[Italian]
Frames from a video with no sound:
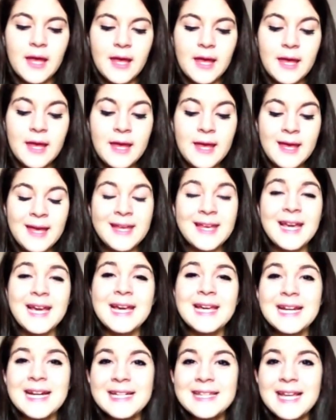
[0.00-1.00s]
eh, che
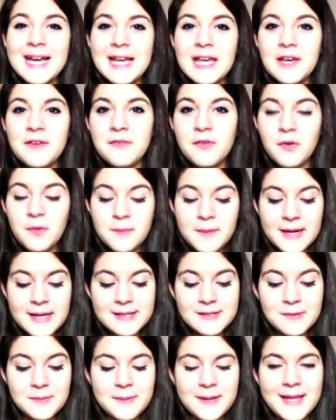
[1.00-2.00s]
in realtà io avevo
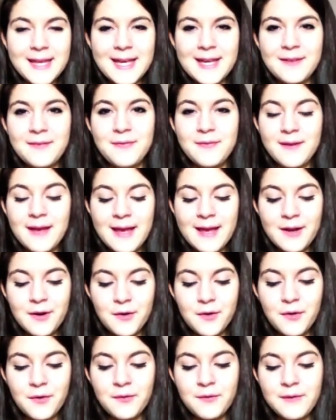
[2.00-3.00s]
preso perché
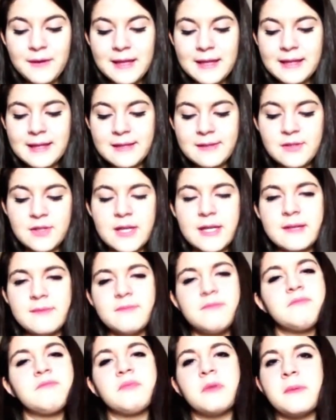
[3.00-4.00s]
ero convinta, cioè
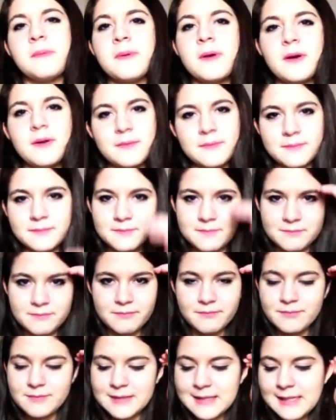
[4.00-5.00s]
proprio
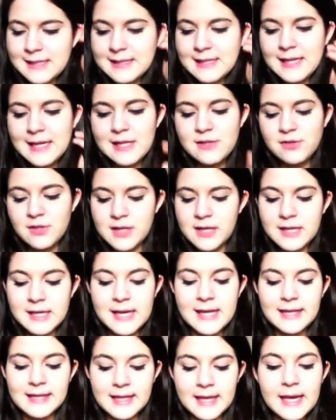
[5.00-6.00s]
senza leggere
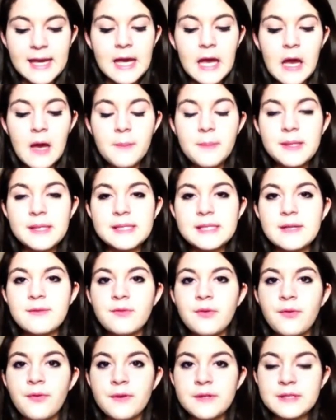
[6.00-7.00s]
niente,
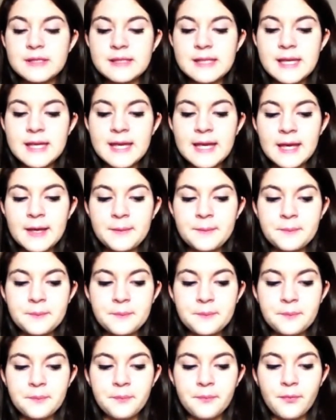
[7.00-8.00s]
pensavo fosse che mh,
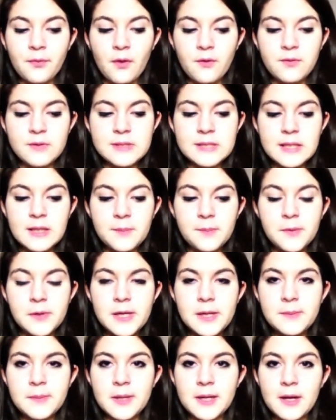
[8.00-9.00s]
mm, fosse tipo il
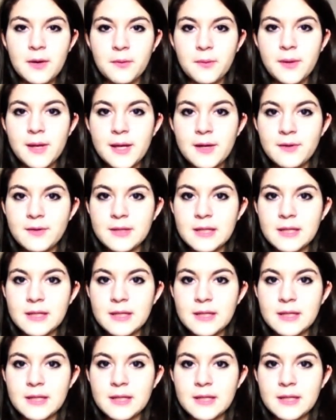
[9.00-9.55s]
libro da cui hanno